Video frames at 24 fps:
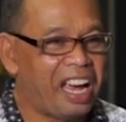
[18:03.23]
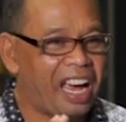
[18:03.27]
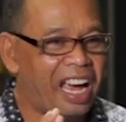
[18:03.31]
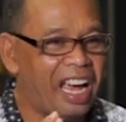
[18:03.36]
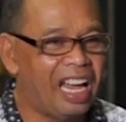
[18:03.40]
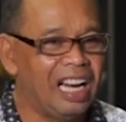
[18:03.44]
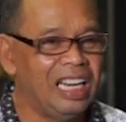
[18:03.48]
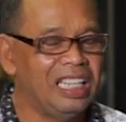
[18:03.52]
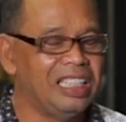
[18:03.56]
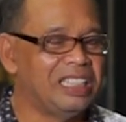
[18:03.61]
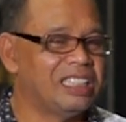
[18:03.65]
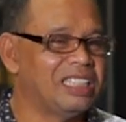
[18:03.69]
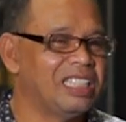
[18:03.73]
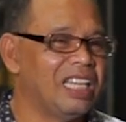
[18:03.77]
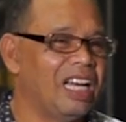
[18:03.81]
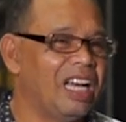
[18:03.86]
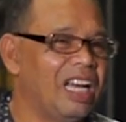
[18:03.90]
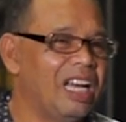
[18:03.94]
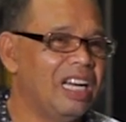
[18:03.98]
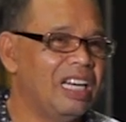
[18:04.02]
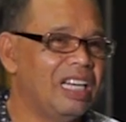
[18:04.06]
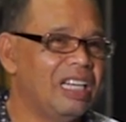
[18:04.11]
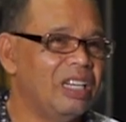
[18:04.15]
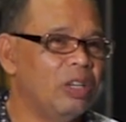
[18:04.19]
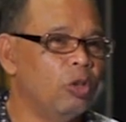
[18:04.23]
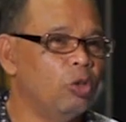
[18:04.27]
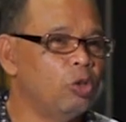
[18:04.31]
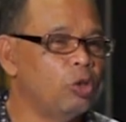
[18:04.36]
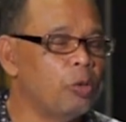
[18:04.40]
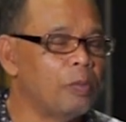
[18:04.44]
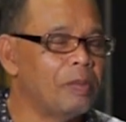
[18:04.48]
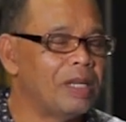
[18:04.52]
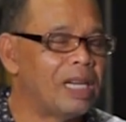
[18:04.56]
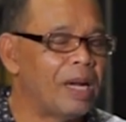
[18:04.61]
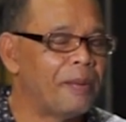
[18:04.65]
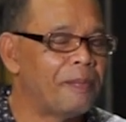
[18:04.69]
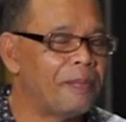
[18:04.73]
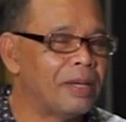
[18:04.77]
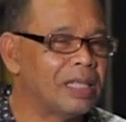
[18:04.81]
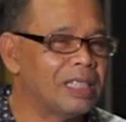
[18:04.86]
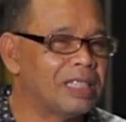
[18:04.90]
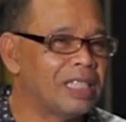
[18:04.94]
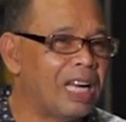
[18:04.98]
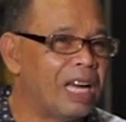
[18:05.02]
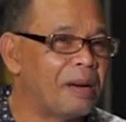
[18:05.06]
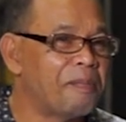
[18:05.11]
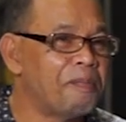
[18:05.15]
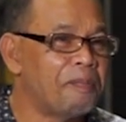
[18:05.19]
Elisa untuk
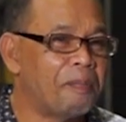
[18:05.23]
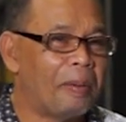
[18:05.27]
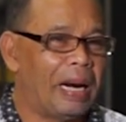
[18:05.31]
mendapatkan